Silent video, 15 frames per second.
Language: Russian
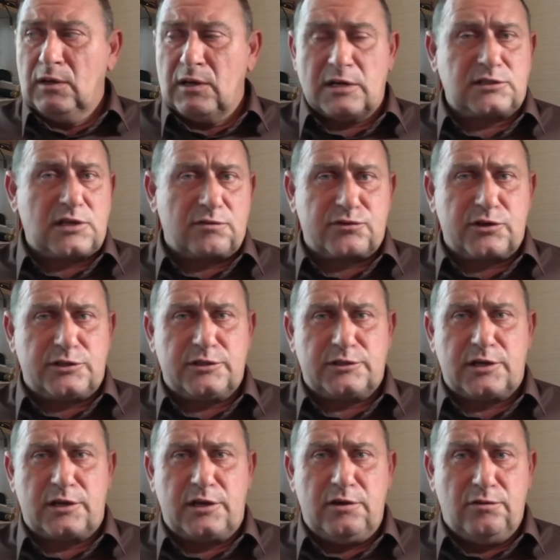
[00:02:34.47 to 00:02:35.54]
оставшейся
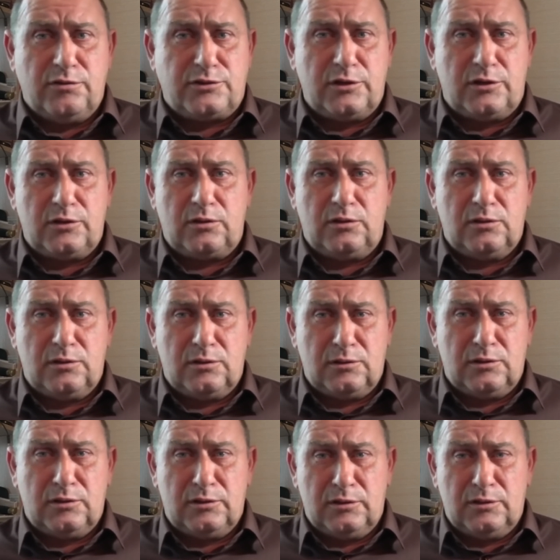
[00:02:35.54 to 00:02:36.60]
за Киевом терри,
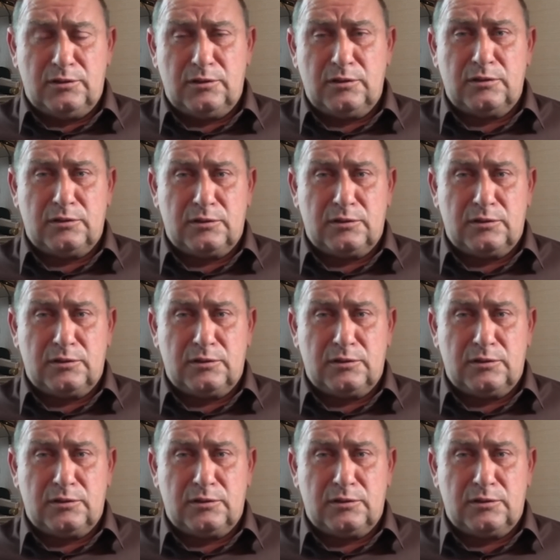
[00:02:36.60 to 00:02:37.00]
э,